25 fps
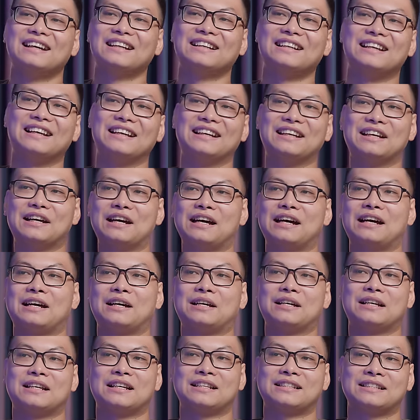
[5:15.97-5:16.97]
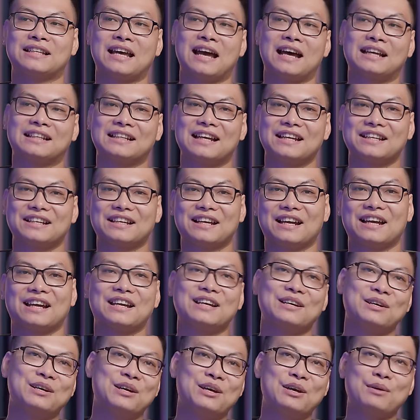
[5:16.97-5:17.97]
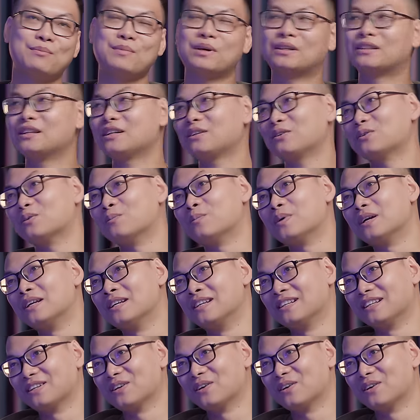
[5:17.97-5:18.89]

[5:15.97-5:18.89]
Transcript: để uh, xả ra những cái bực tức của mình